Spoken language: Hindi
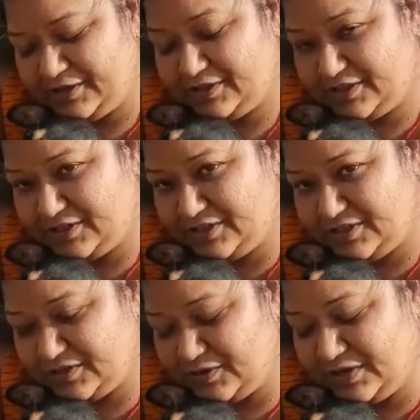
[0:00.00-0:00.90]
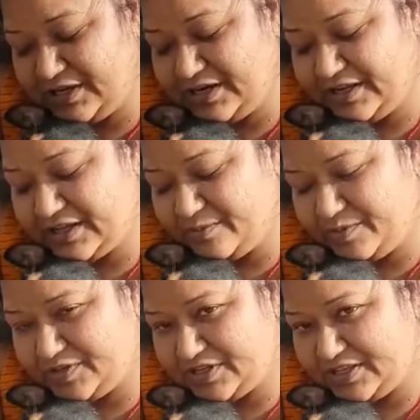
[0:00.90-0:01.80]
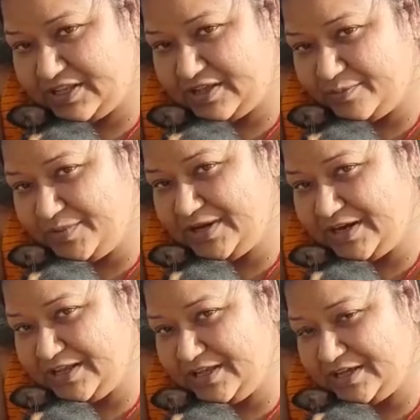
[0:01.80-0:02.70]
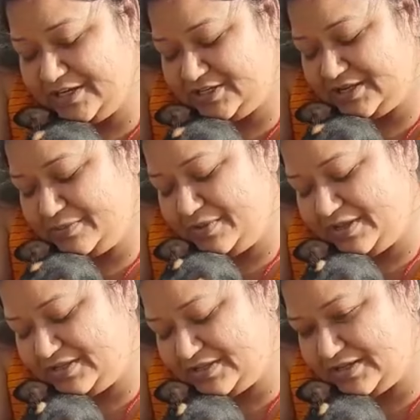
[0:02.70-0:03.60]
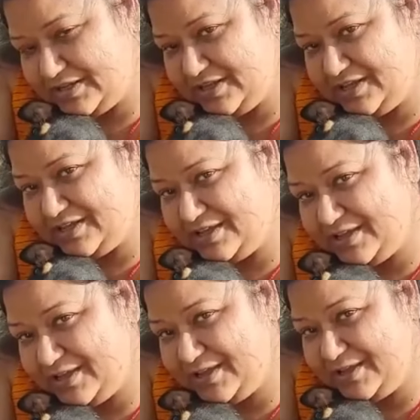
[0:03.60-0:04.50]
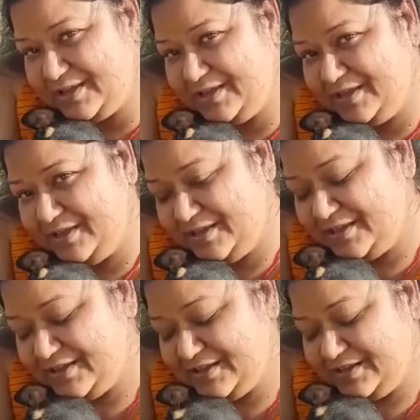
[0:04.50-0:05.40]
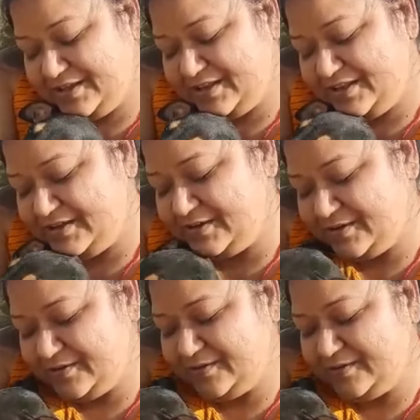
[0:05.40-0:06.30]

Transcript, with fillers: जिस जिसको ये लड़का पसंद है अपनी लड़की का रिश्ता भेज सकते हैं ये देखो